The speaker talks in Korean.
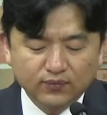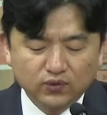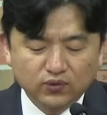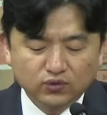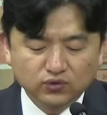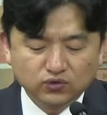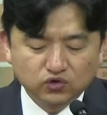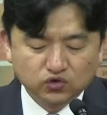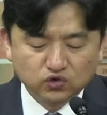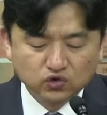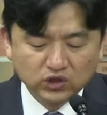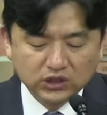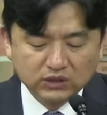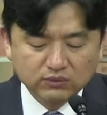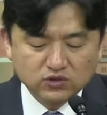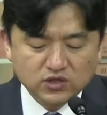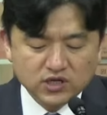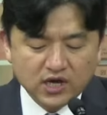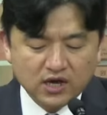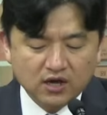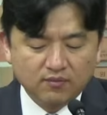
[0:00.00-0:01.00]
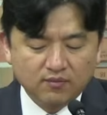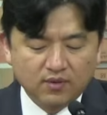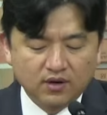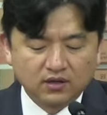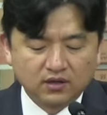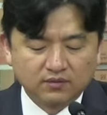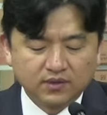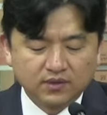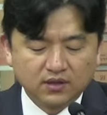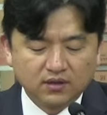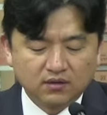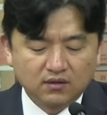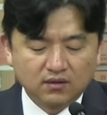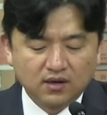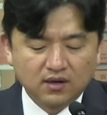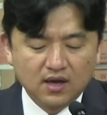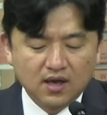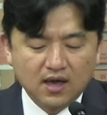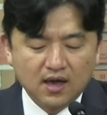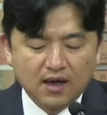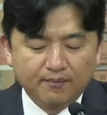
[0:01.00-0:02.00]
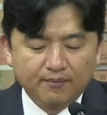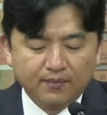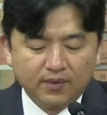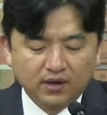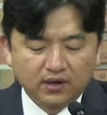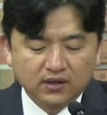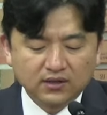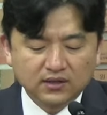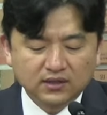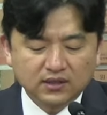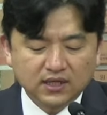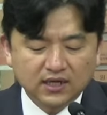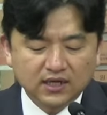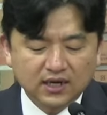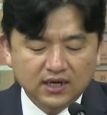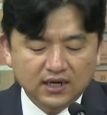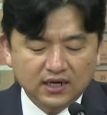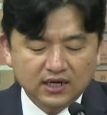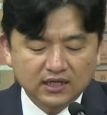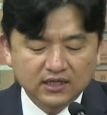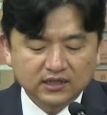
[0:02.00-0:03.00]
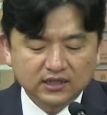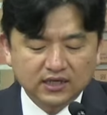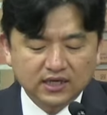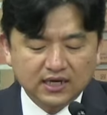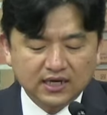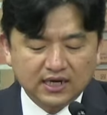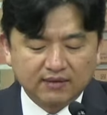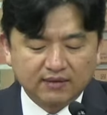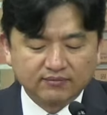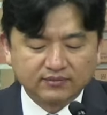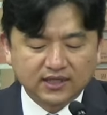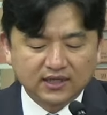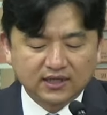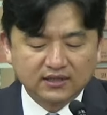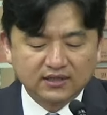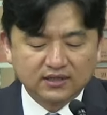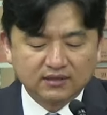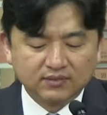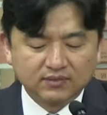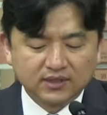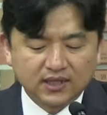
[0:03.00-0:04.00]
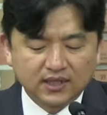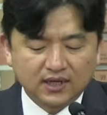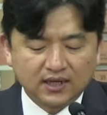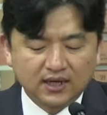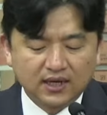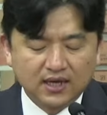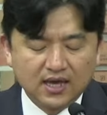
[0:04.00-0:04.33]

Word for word: 주님을 위하여 먹으며 먹을 때에 하나님께 감사를 드립니다.